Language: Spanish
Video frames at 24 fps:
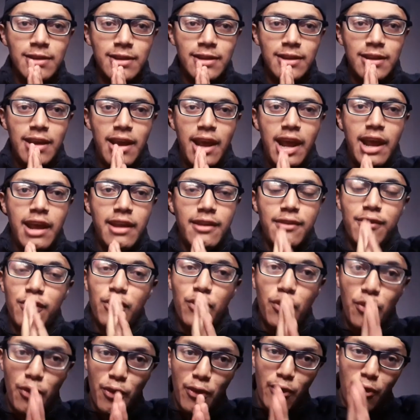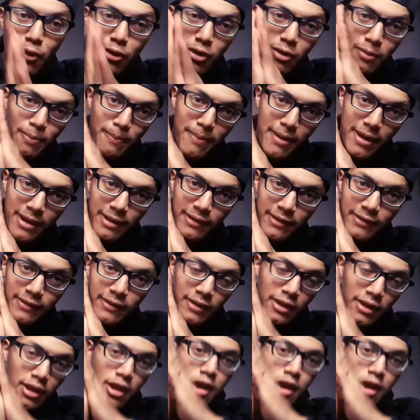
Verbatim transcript: disculpas.